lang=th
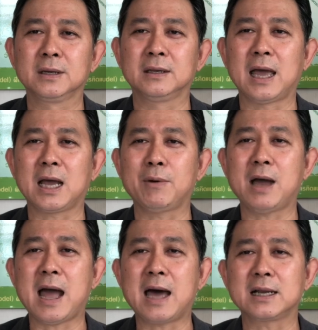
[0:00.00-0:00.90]
นะคำว่า
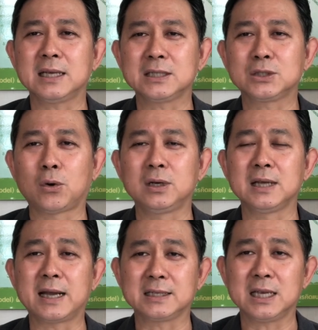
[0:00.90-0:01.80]
อารยชนหรื
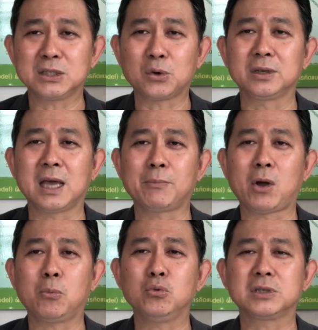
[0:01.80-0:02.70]
ออารยชนเนี่ยแปล
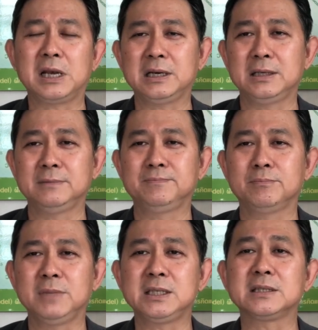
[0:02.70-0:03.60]
ว่าผู้เจริญ
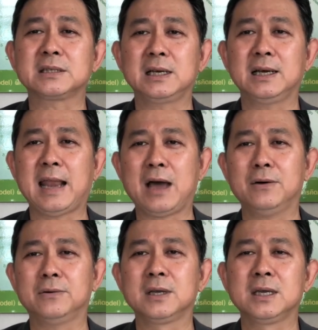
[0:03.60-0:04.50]
มีจิตเจริญแล้ว
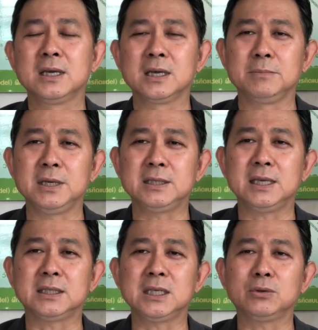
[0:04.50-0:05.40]
มี
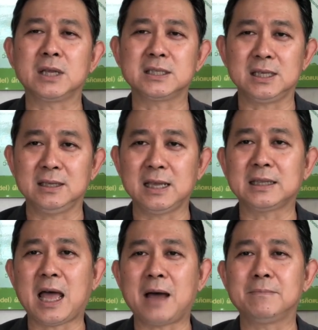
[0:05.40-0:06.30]
จิตที่อยู่ในศีลใน
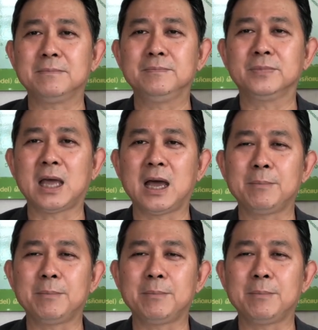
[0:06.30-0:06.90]
ธรรมนะ